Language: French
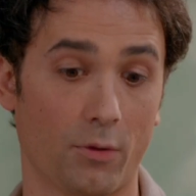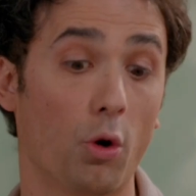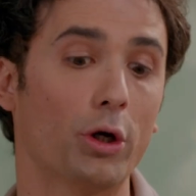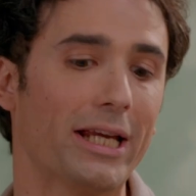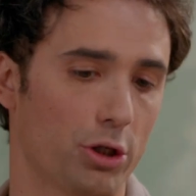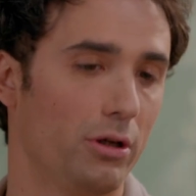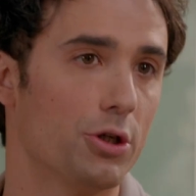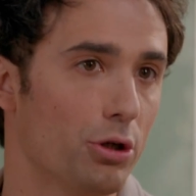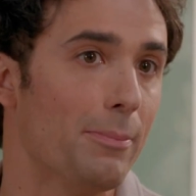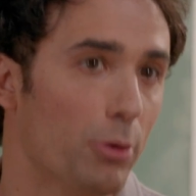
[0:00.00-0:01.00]
Bon, ok, je
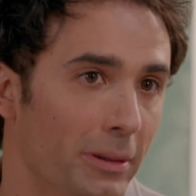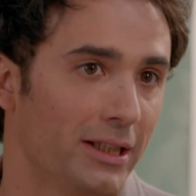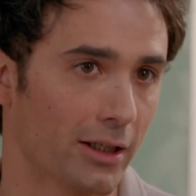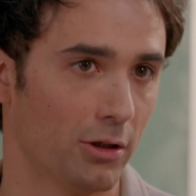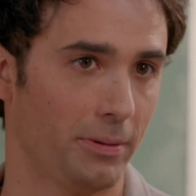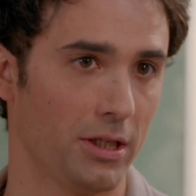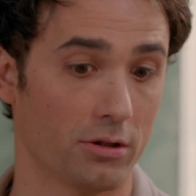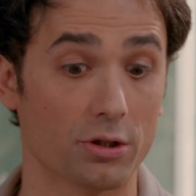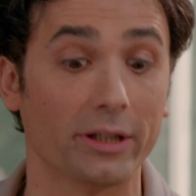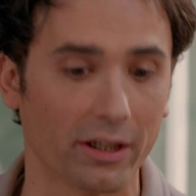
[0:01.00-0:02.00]
l'ai paumé, ta copie.
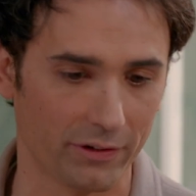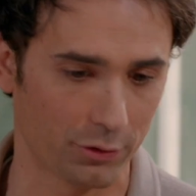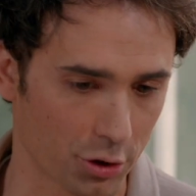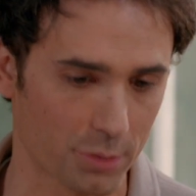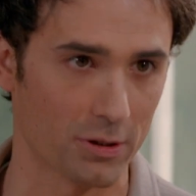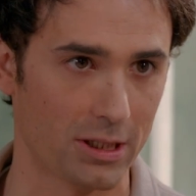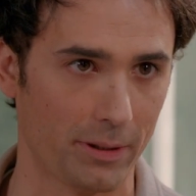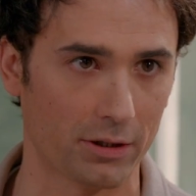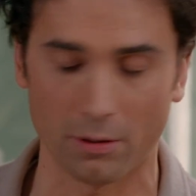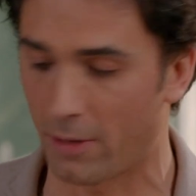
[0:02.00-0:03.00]
J'en ai refait une, je pensais pas que tu